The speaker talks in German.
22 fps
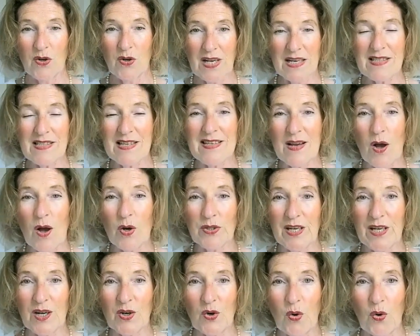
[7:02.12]
Und das ist ja
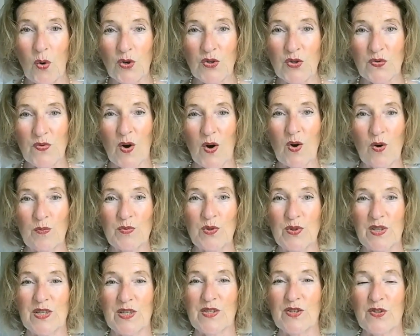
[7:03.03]
auch der Grund, warum
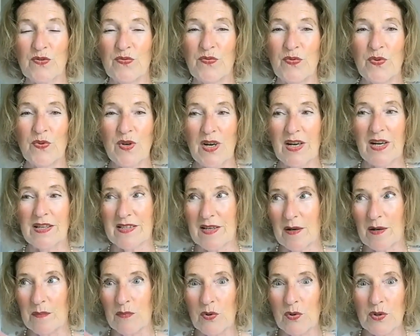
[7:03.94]
du das Gefühl
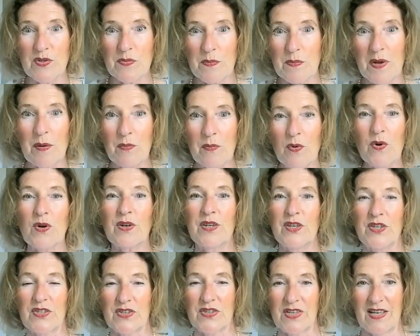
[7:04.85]
hast, da muss mehr
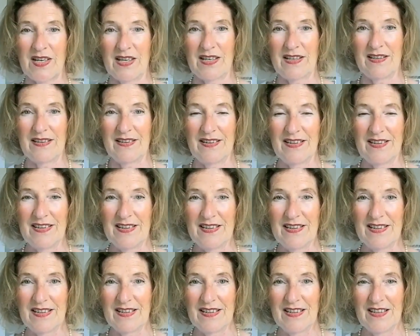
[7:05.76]
möglich sein.
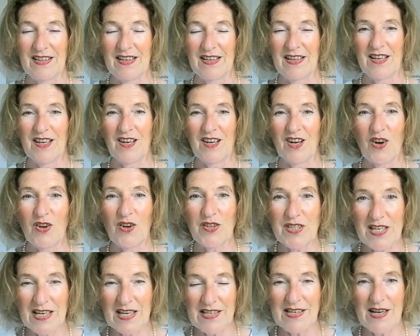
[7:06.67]

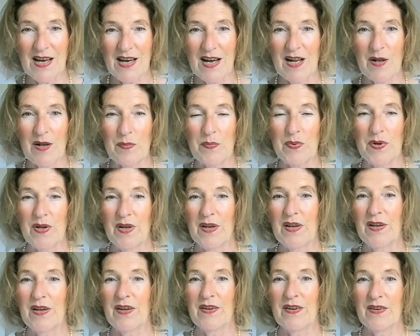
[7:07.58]
Und deshalb
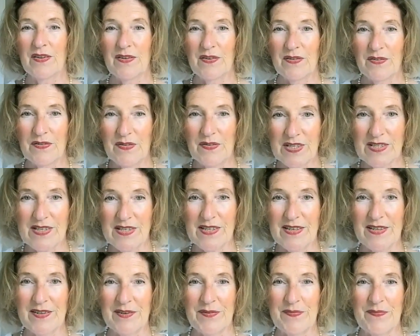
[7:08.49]

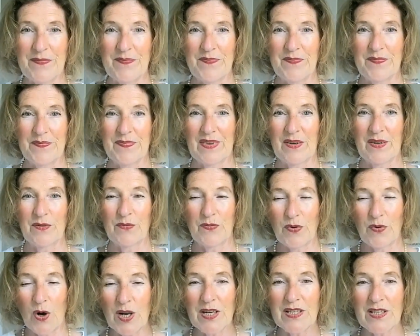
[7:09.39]
wisse,
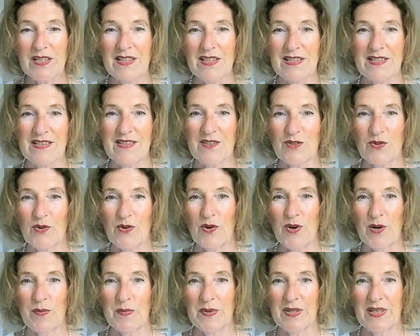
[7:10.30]
folge diesen
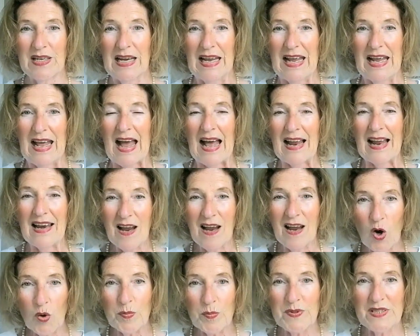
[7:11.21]
Träumen.
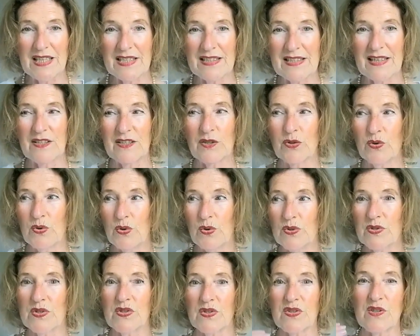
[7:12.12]
Erlaube dir deine
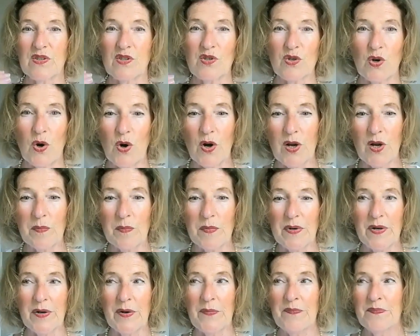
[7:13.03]
kühnsten
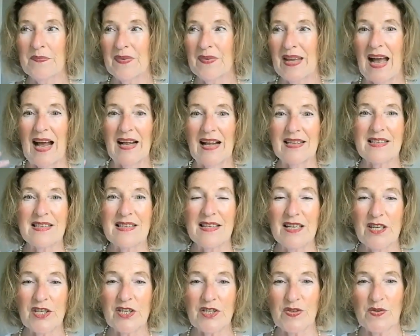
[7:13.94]
Träume ans
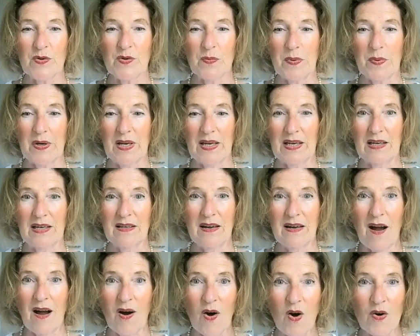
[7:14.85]
Licht zu
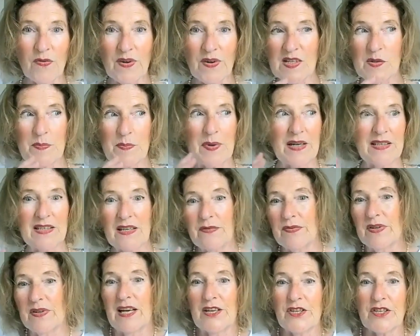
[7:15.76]
bringen, auch wenn es bei
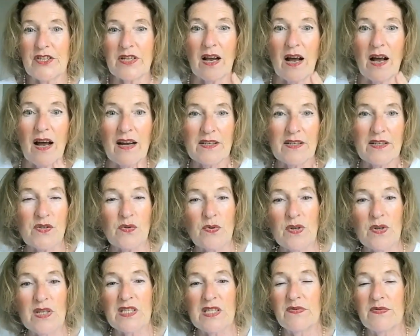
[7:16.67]
dir vielleicht gerade
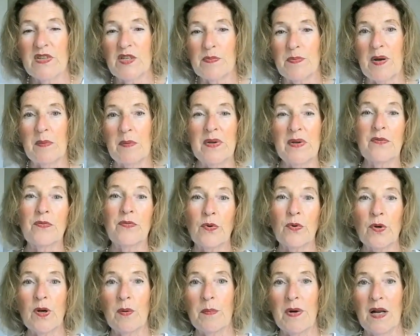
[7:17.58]
so ist, wie es bei mir
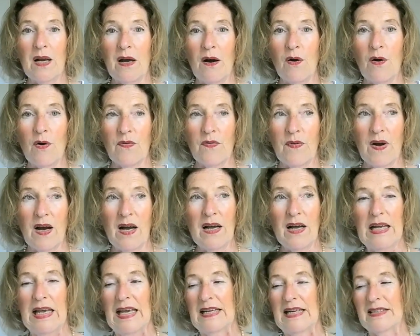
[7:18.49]
früher mal auch
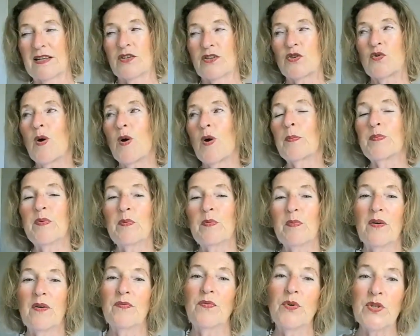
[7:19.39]
war, dass ich überhaupt
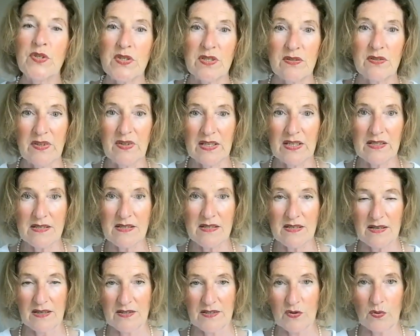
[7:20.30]
nicht mehr wusste, wie
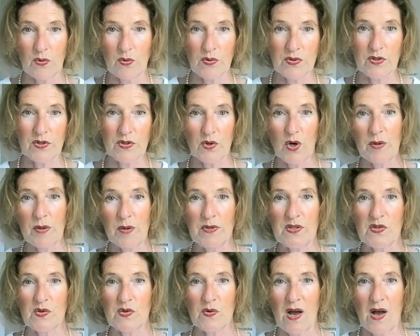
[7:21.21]
ist denn das, große
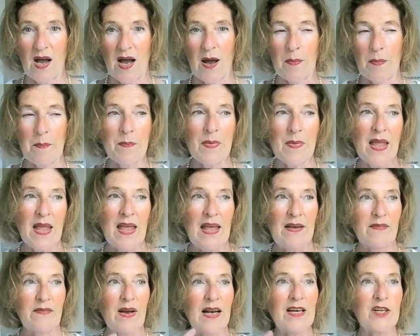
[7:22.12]
Träume zu haben
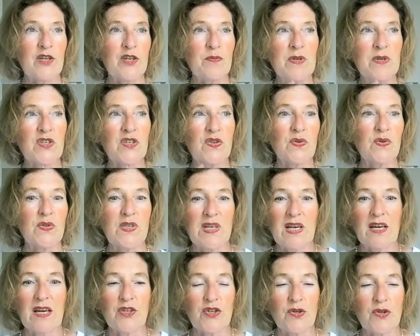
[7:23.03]
weil ich mich so
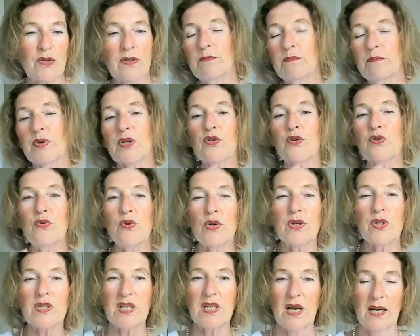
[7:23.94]
sehr schon
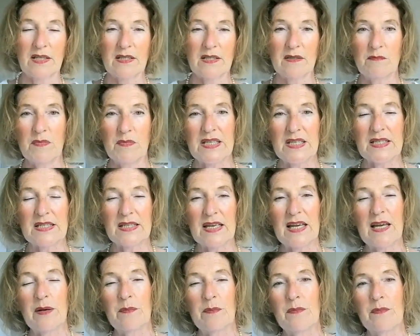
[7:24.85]
begnügt hatte mit
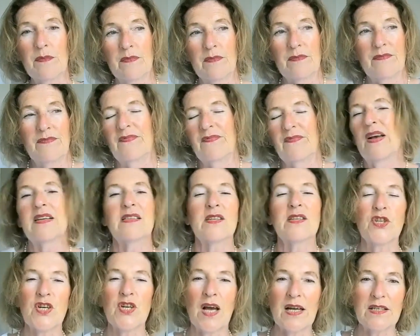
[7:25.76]
dem,
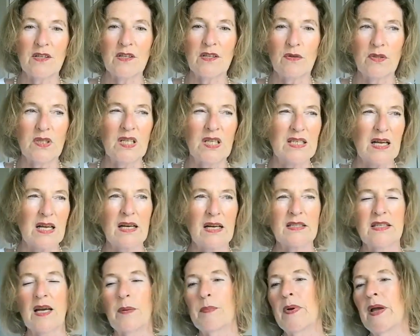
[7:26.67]
was ich hatte und
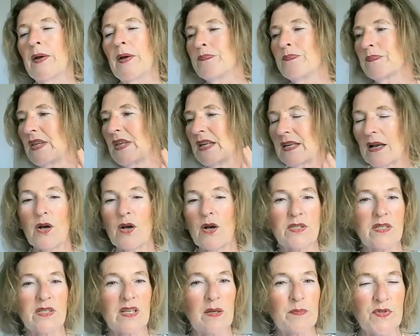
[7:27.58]
gedacht habe, da
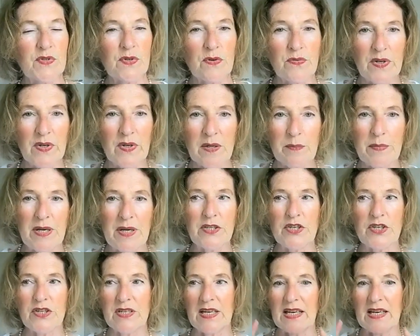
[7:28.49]
draußen gibt es so viele
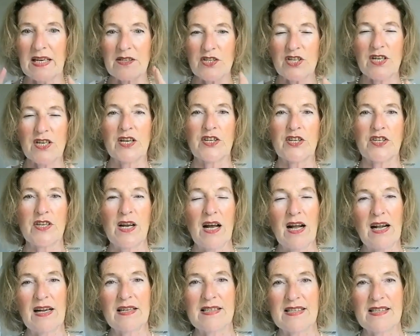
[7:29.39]
Menschen, denen geht es
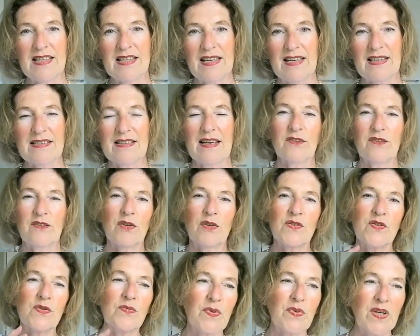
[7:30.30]
schlechter als dir, sei
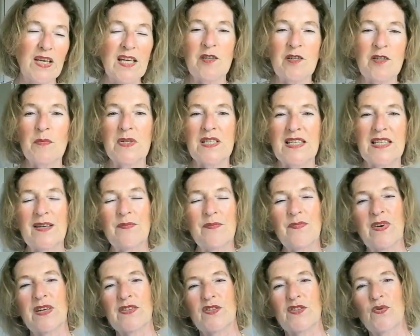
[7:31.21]
doch zufrieden mit
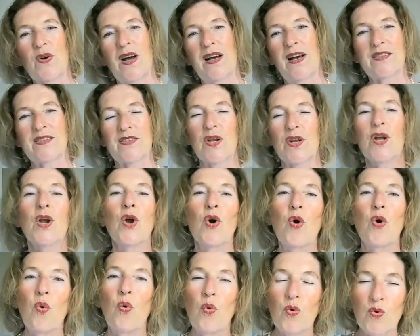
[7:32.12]
dem, was du hast
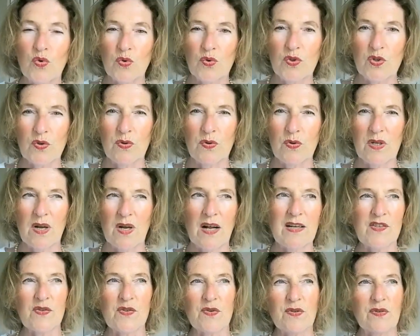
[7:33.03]
und, und, und.
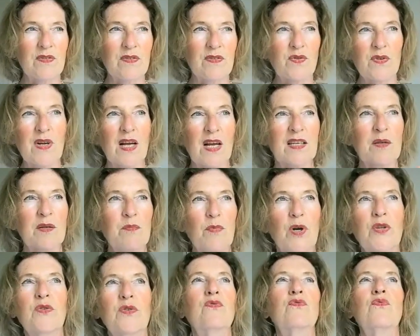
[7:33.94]
Also so nach dem
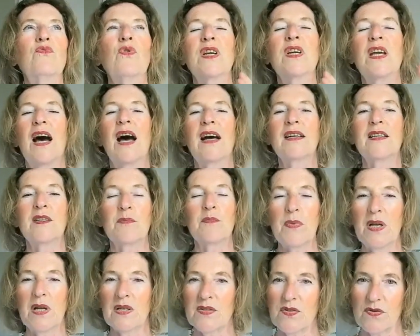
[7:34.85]
Motto, nur ja
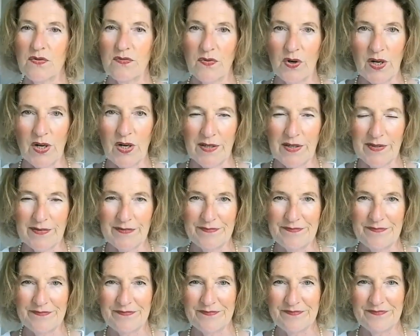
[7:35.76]
nicht mehr zu wollen.
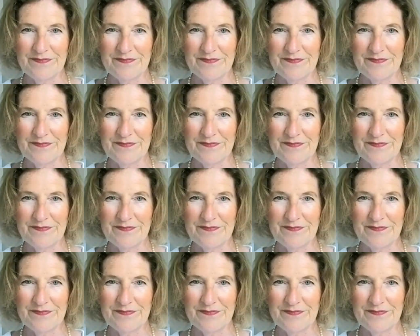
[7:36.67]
